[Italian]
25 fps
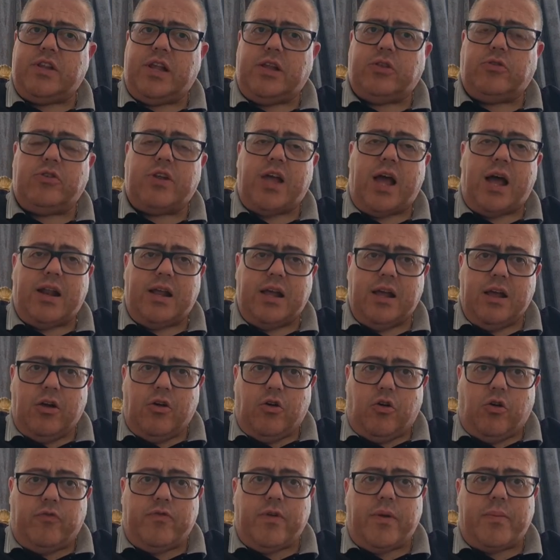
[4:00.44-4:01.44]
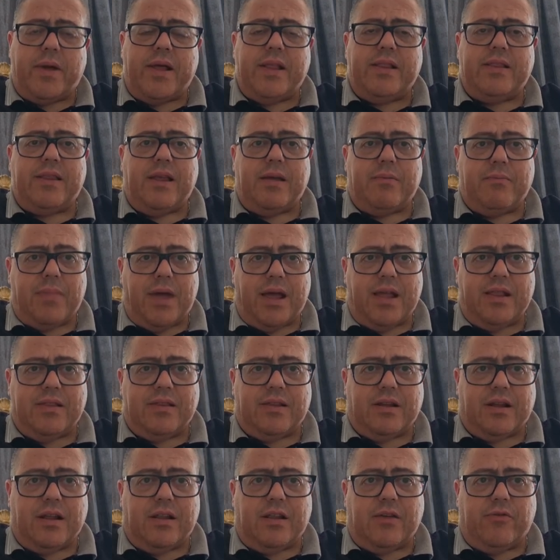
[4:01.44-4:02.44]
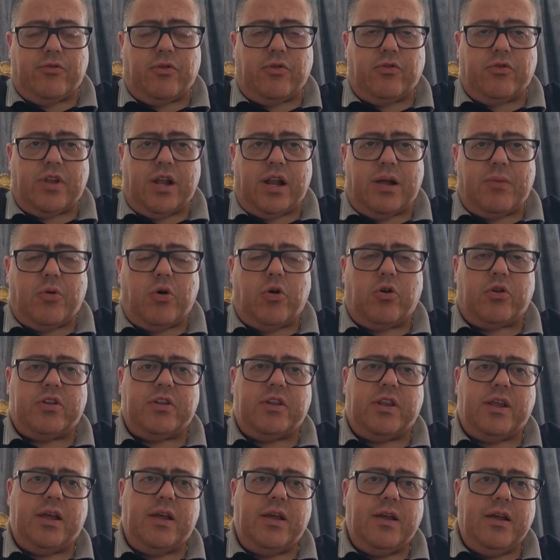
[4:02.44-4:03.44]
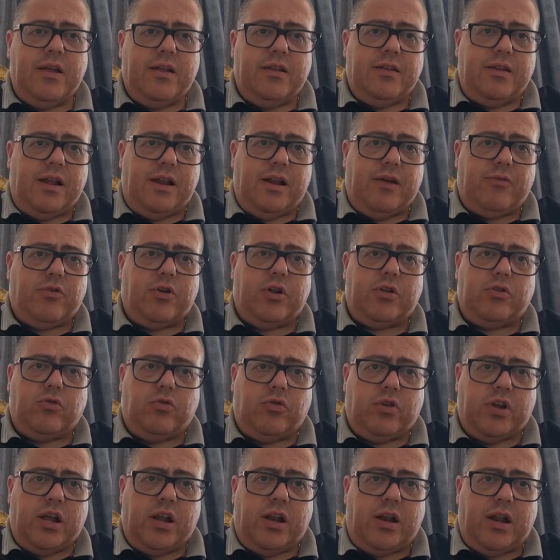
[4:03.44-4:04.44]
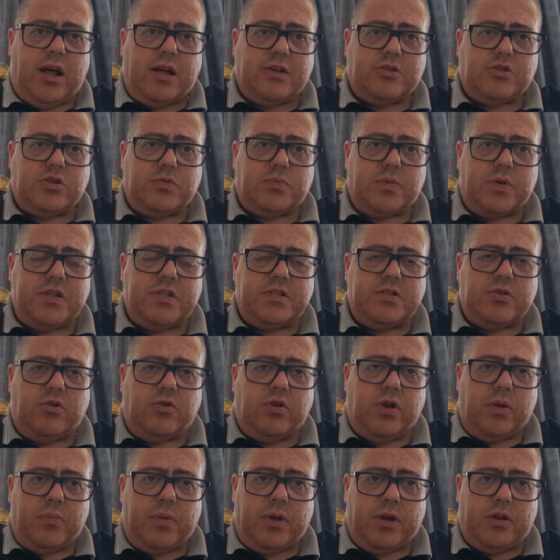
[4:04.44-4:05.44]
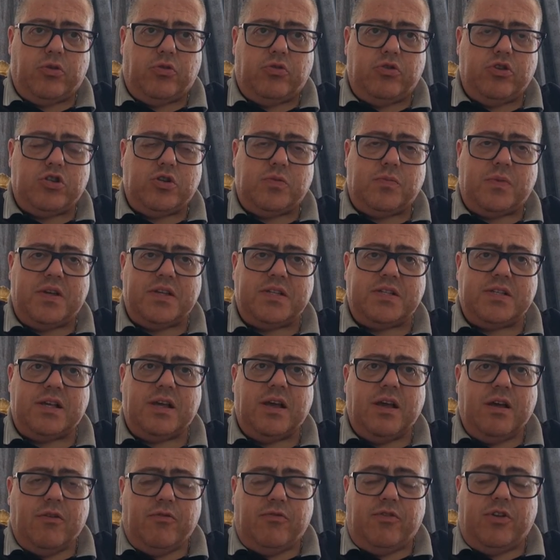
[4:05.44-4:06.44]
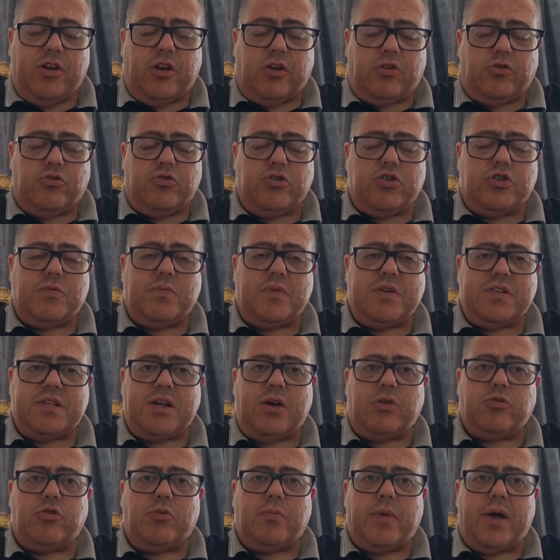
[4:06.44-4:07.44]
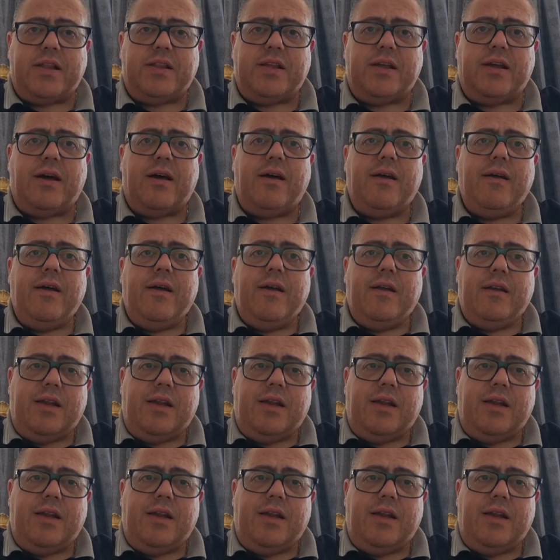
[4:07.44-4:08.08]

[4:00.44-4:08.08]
datoriali. Ovviamente mentre di fronte alla morte del lavoratore la sospensione per 12 mesi fino a 12 mesi è automatica,